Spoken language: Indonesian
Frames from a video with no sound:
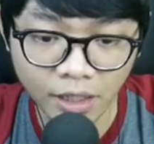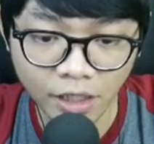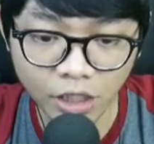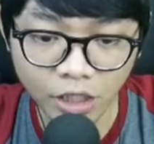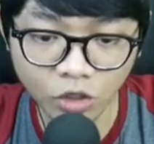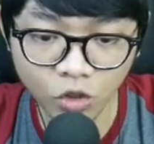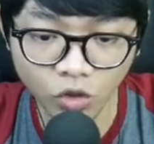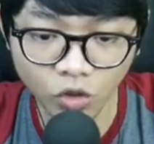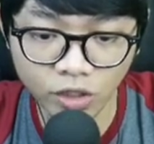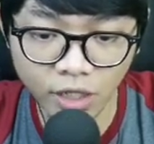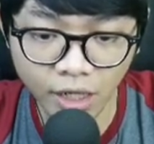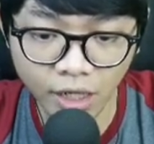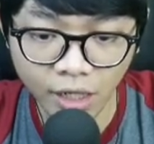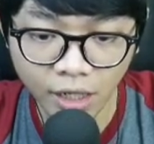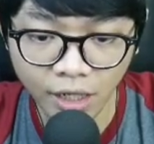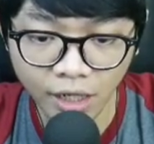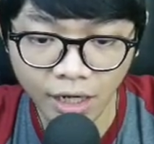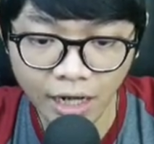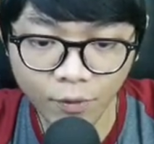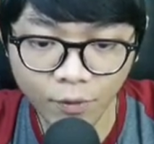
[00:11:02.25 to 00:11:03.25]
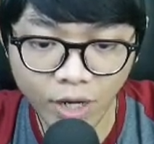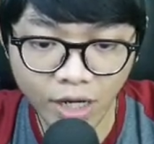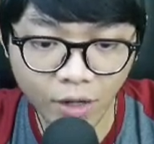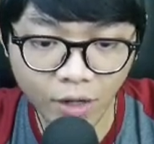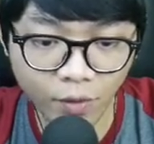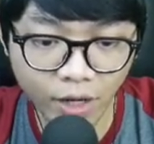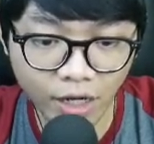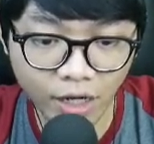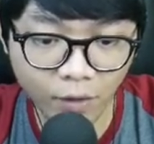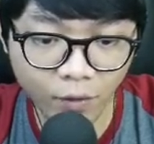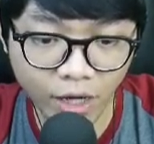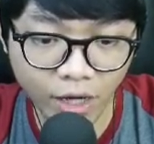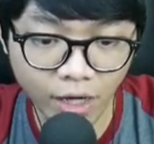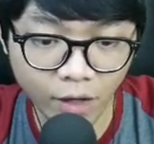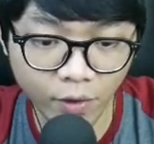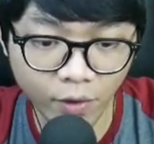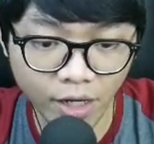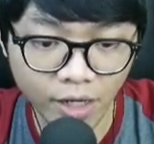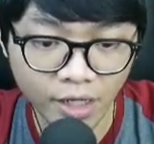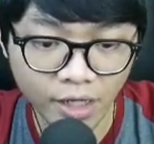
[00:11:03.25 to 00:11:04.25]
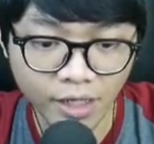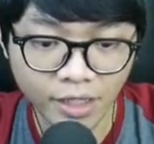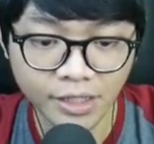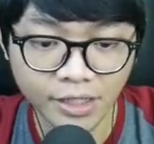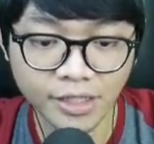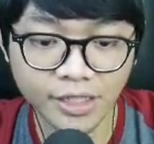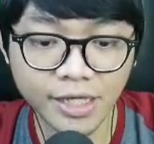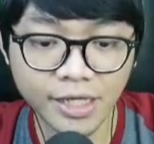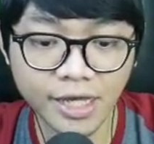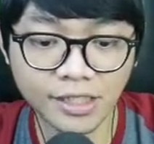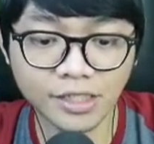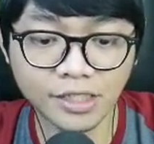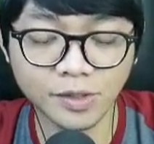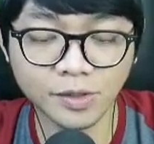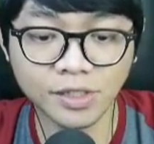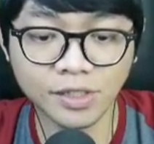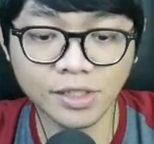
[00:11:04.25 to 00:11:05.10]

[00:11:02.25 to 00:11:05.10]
Induknya. Lawan, lawan, lawan, lawan. Yes.